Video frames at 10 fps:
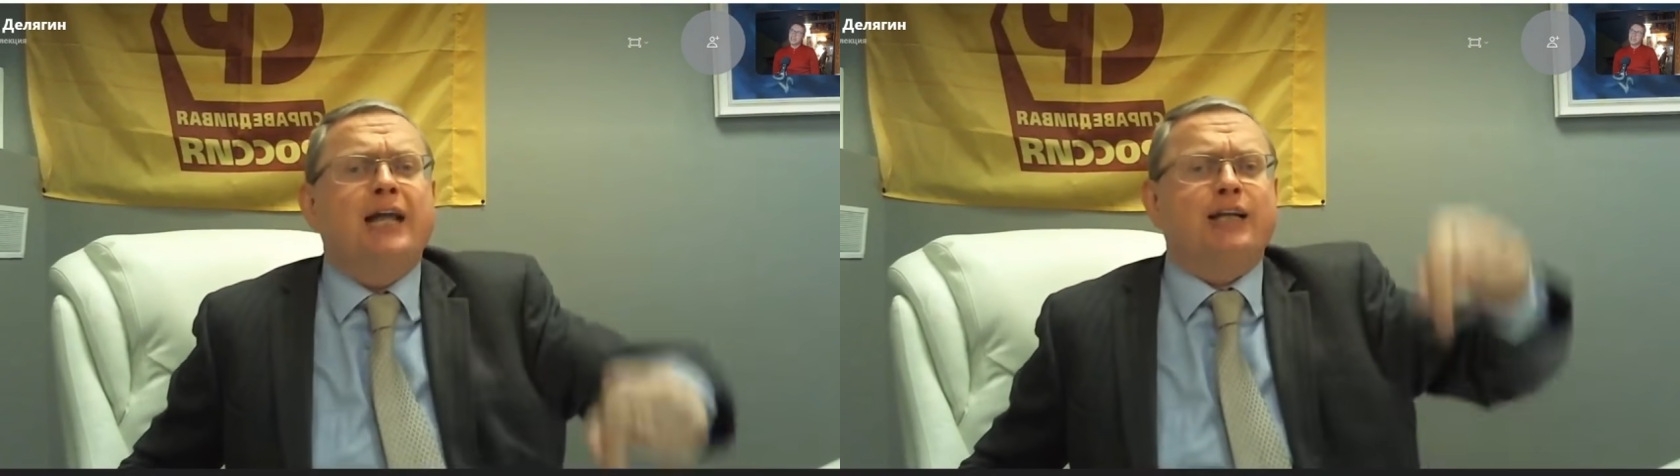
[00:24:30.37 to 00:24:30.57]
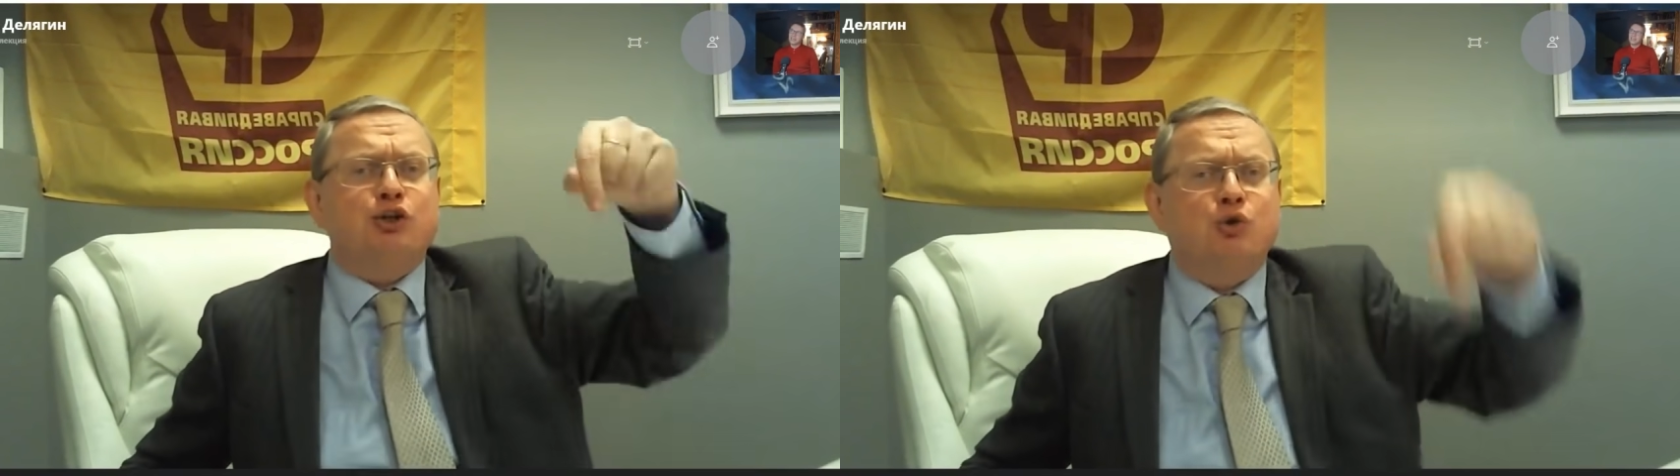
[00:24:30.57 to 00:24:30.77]

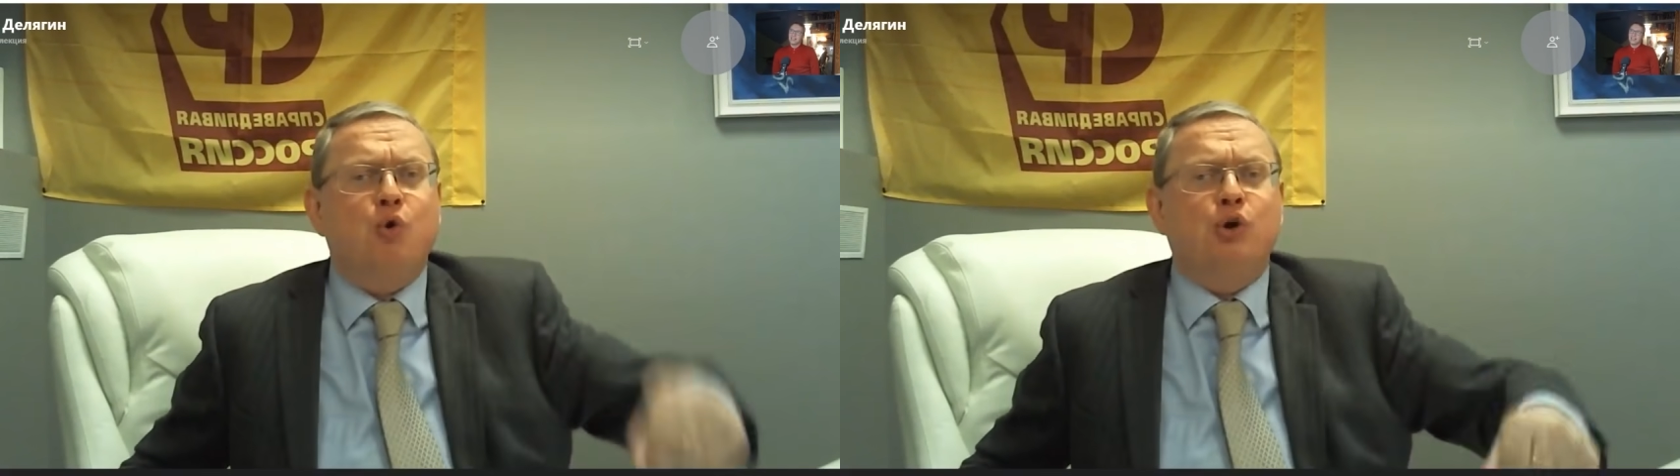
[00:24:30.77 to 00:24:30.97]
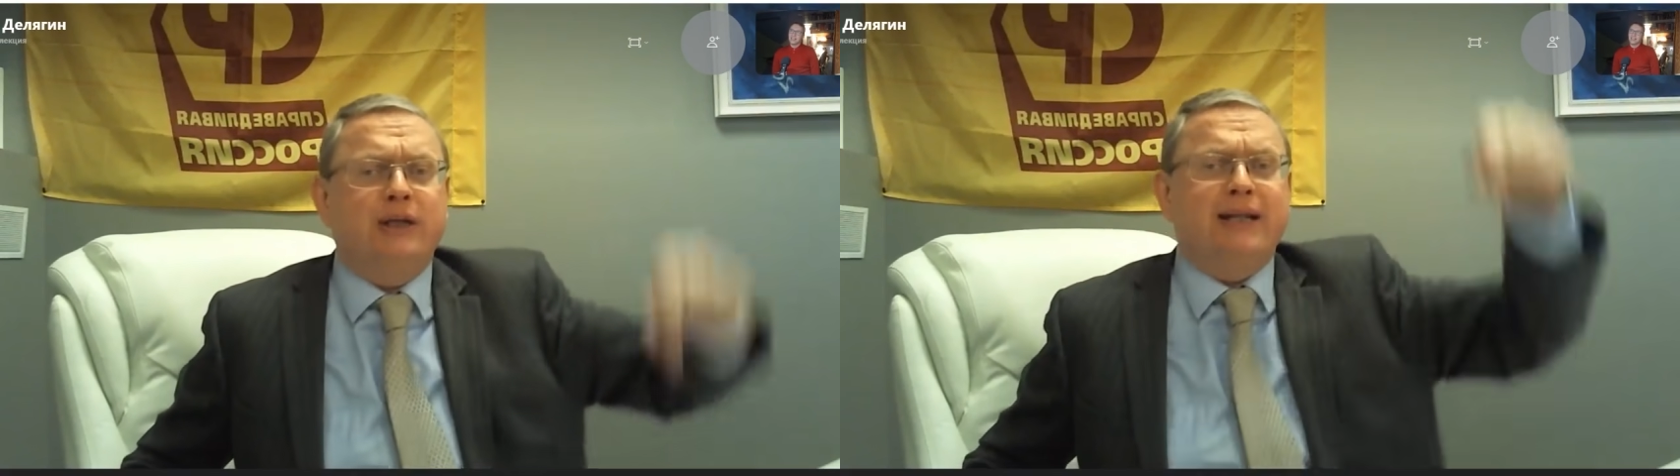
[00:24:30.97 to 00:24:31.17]

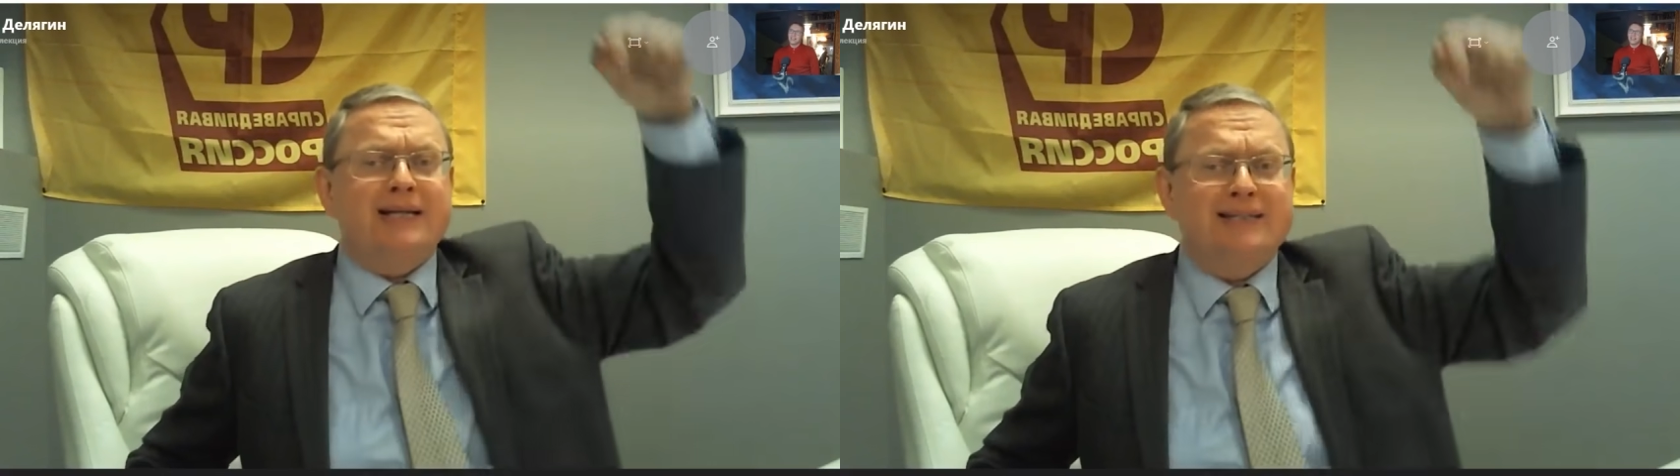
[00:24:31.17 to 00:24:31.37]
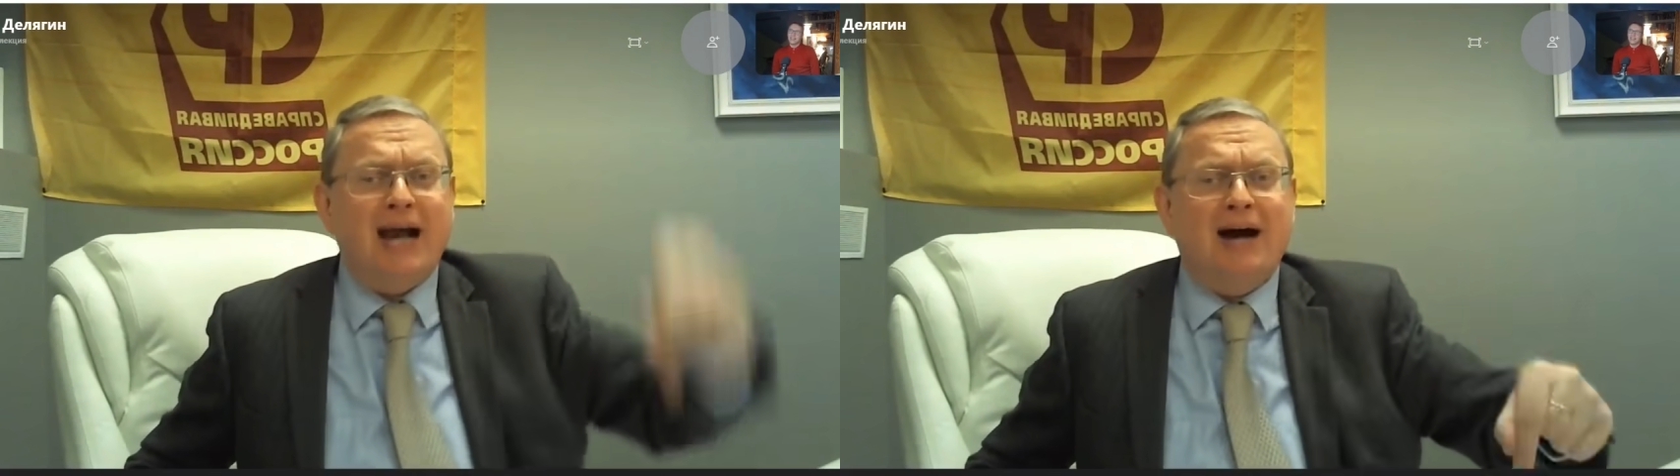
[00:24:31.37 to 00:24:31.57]
расходы на
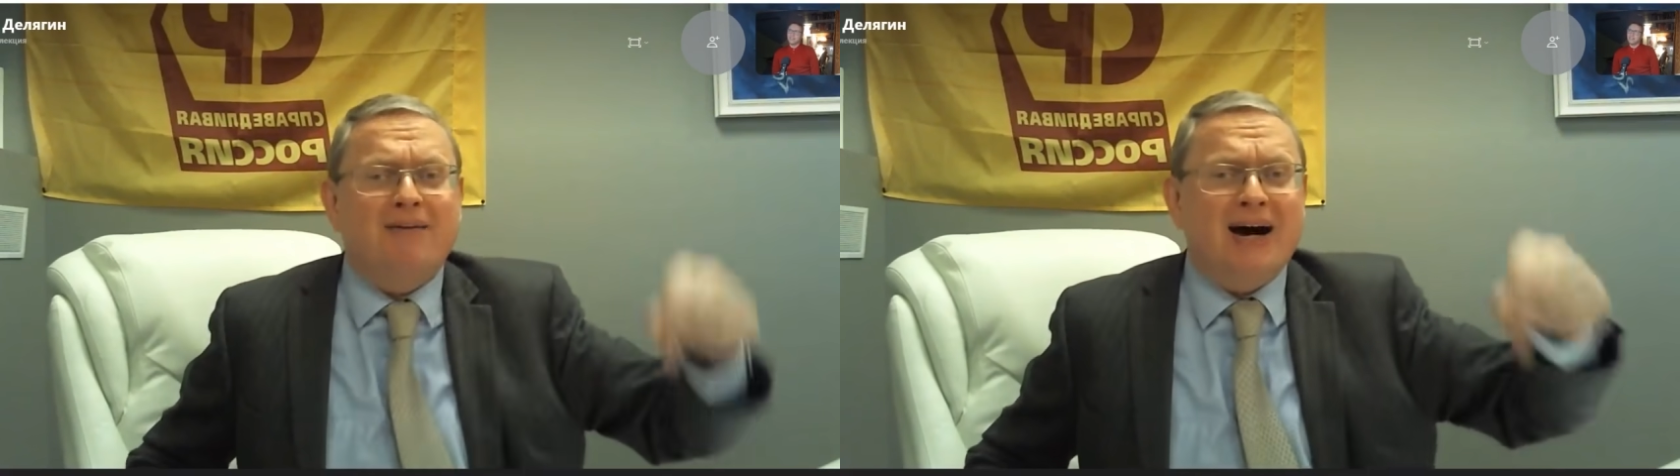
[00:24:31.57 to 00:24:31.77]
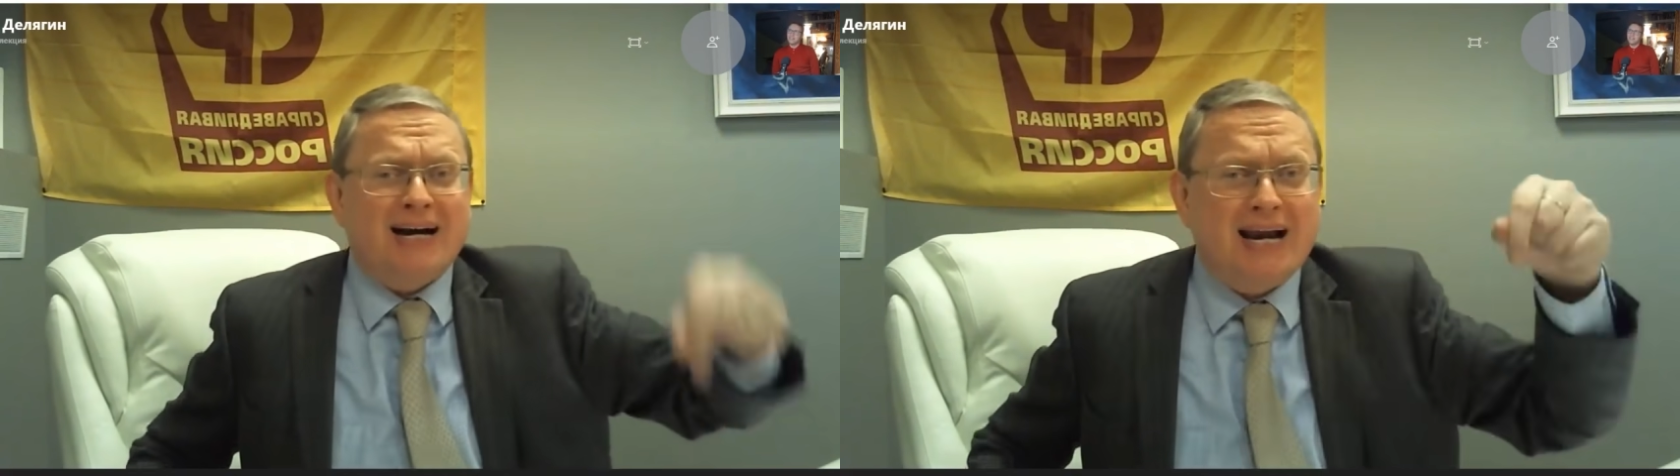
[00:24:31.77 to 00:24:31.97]

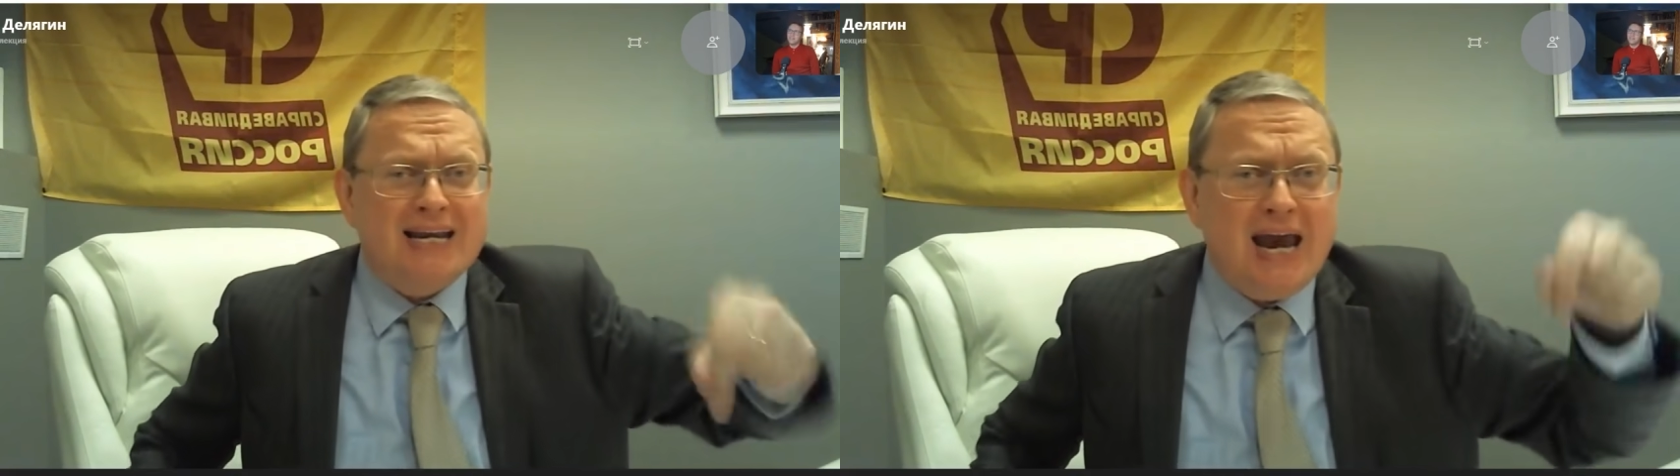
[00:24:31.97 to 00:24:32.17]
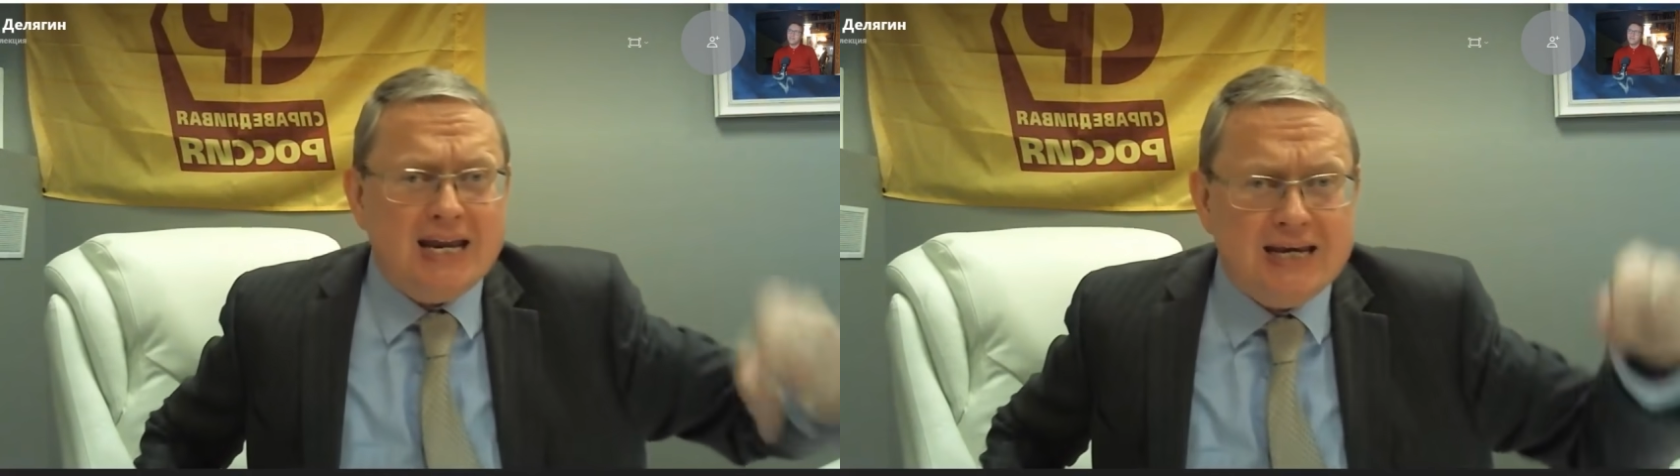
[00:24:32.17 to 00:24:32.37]

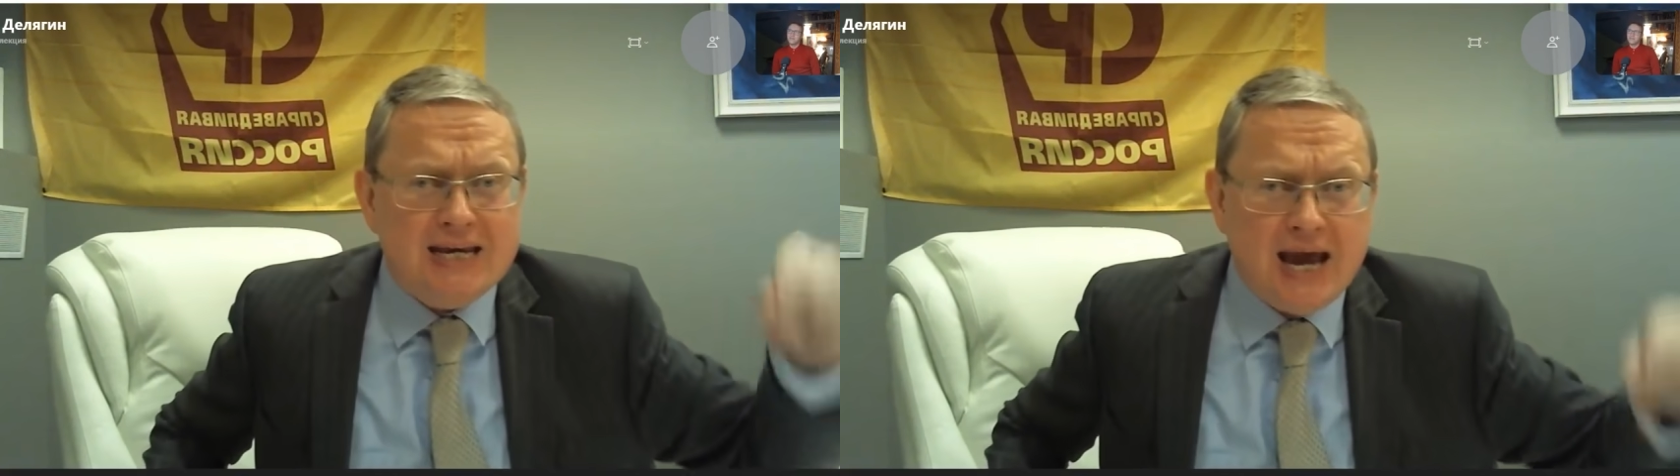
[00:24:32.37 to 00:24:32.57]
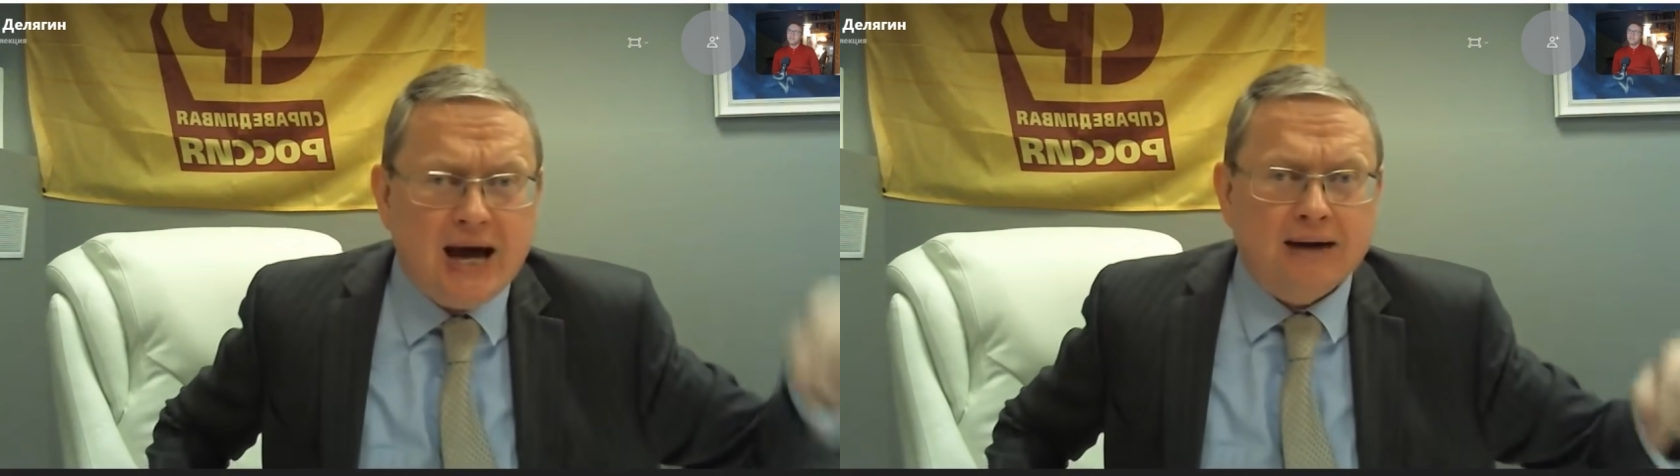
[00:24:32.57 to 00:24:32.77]
здравоохранение.